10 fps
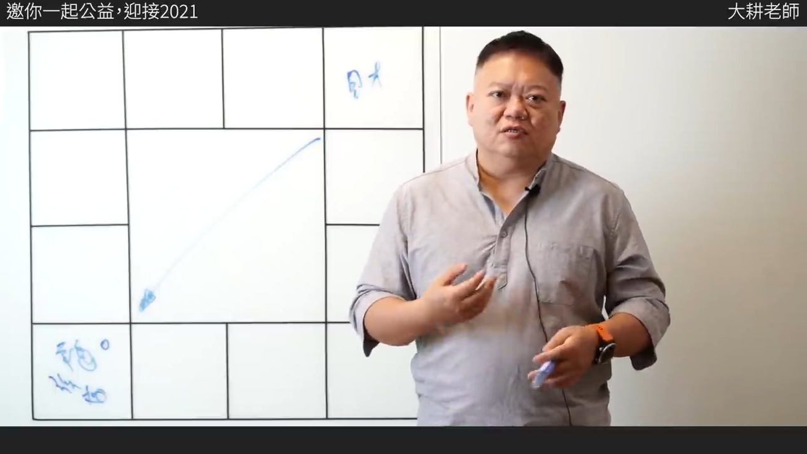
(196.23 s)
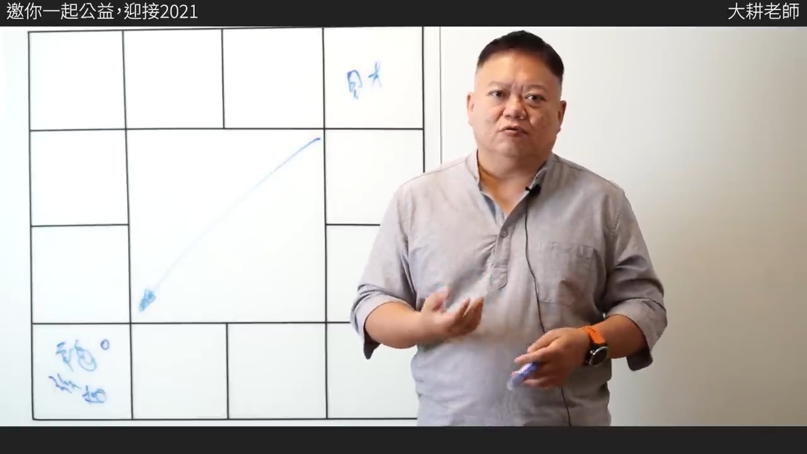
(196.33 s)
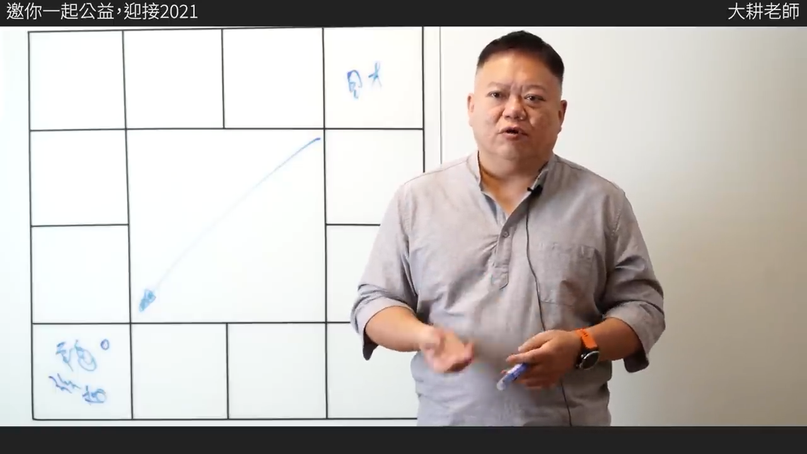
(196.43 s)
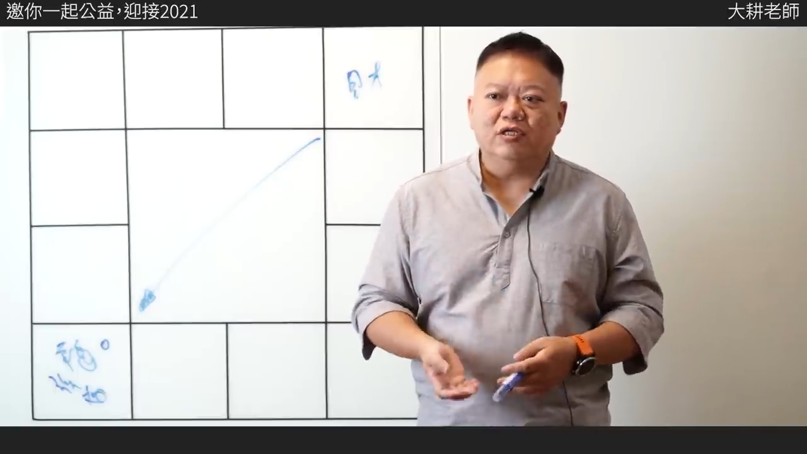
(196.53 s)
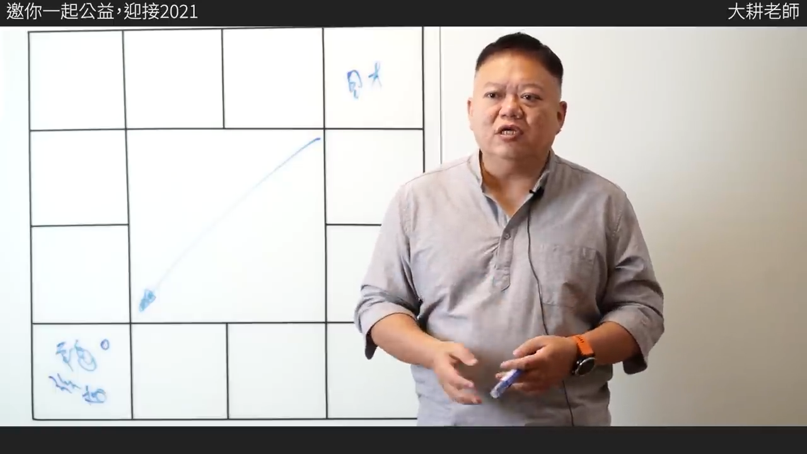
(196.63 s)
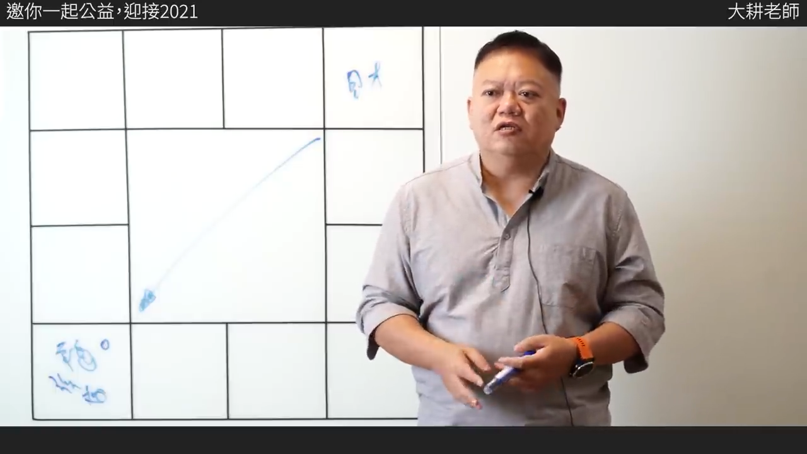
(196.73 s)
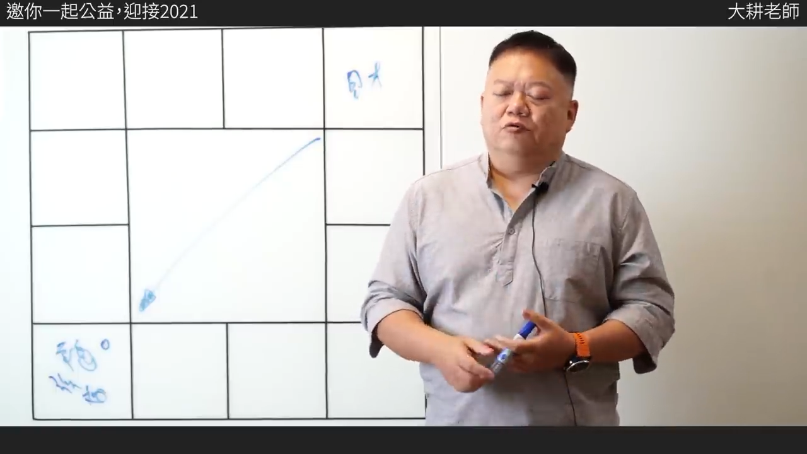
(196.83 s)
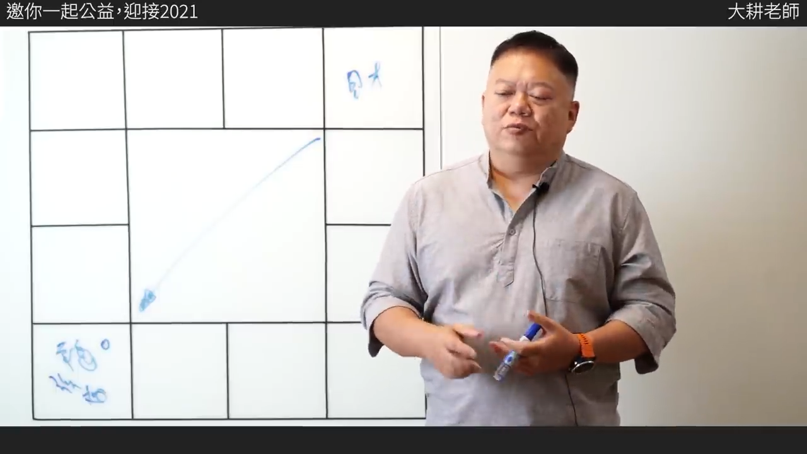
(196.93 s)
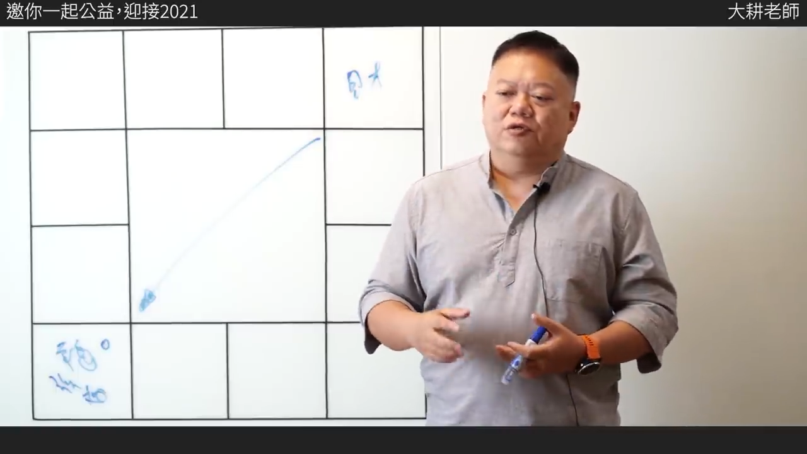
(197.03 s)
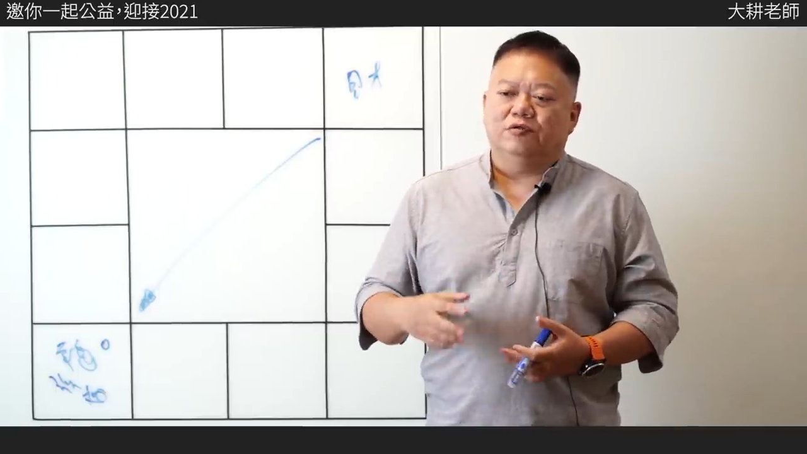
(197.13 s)
子的观念，
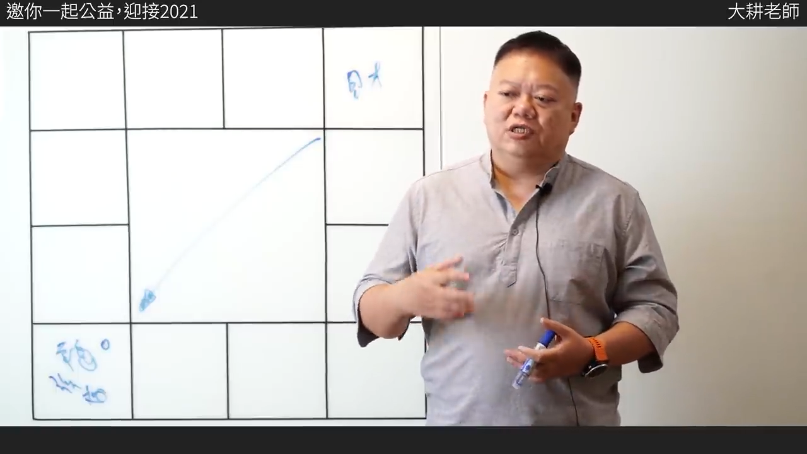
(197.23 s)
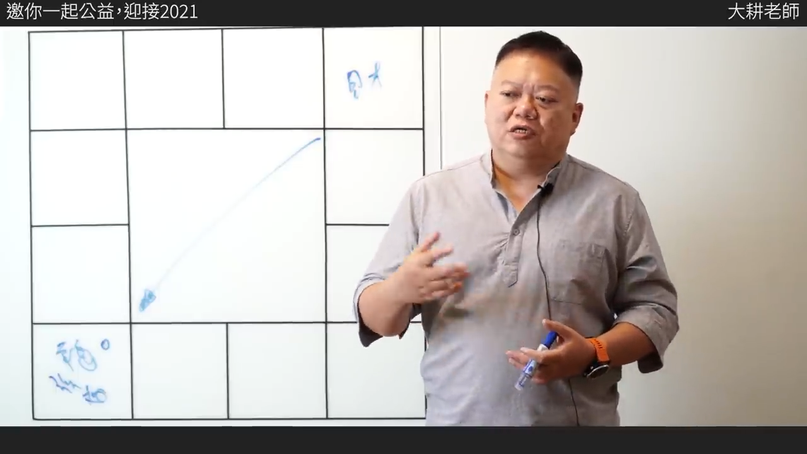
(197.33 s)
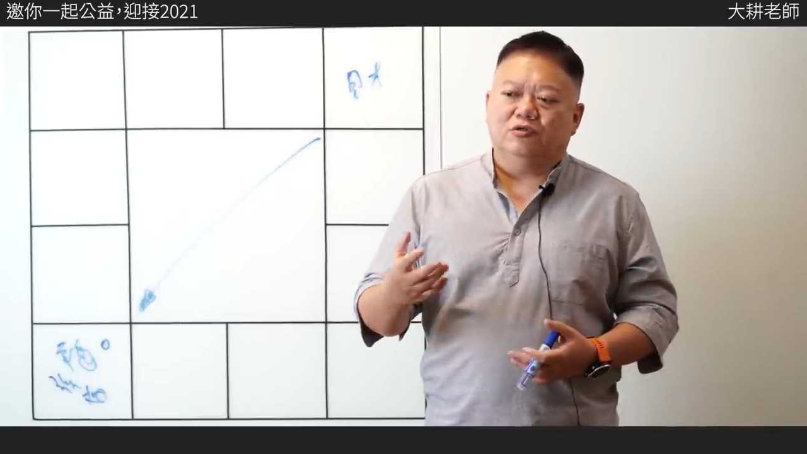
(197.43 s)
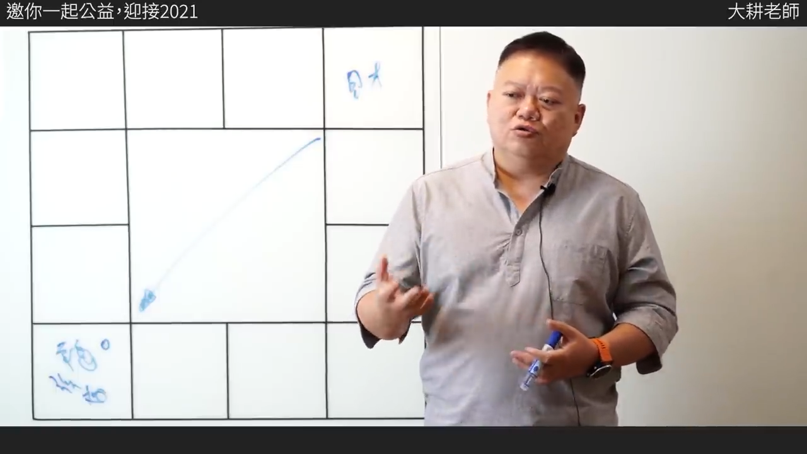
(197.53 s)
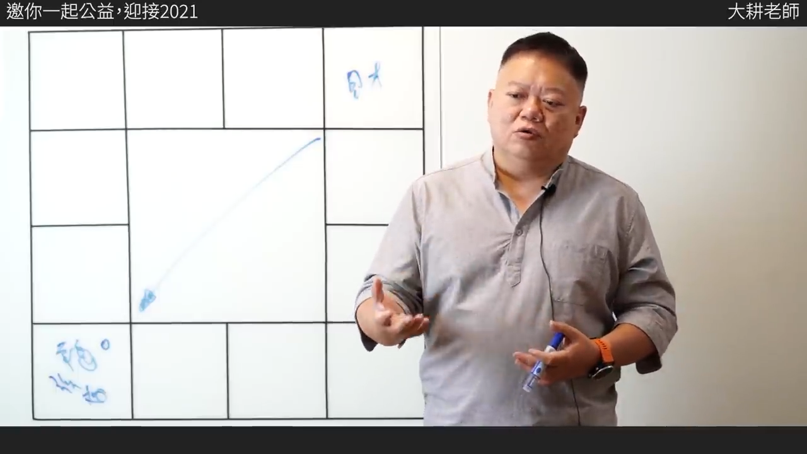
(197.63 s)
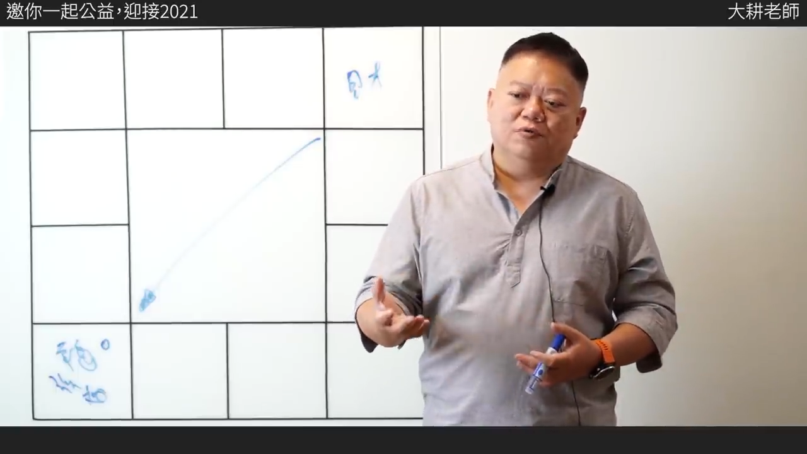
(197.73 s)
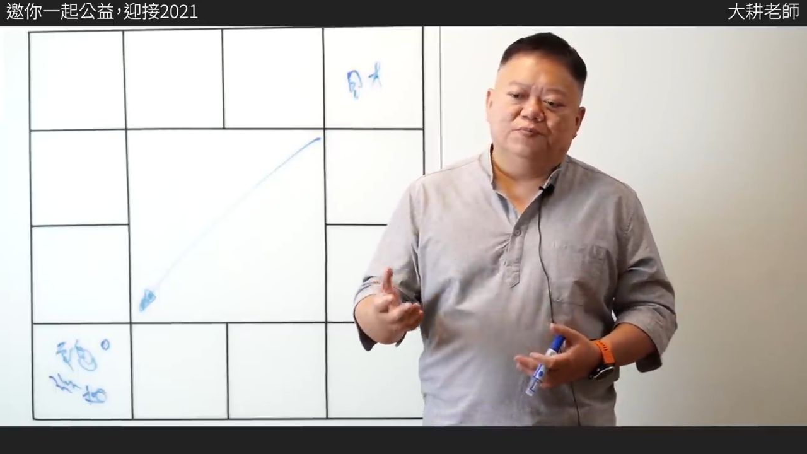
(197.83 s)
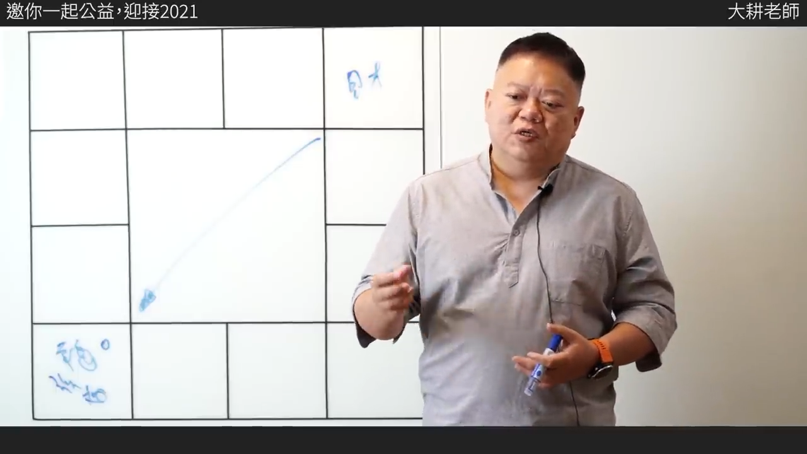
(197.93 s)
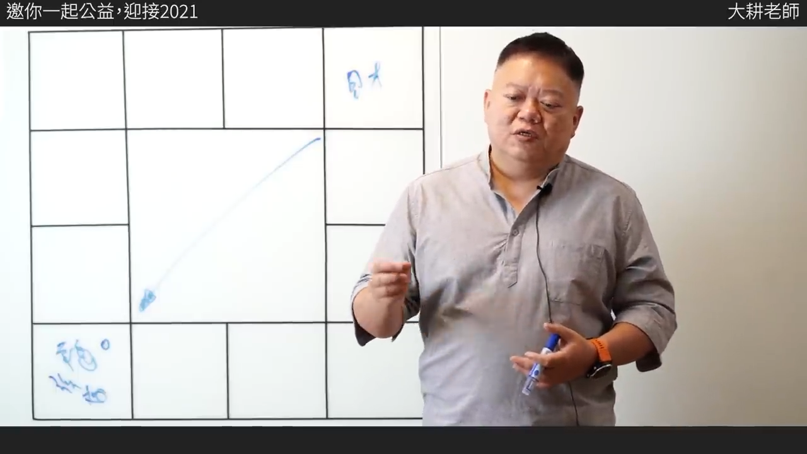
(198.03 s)
我们也会建议说，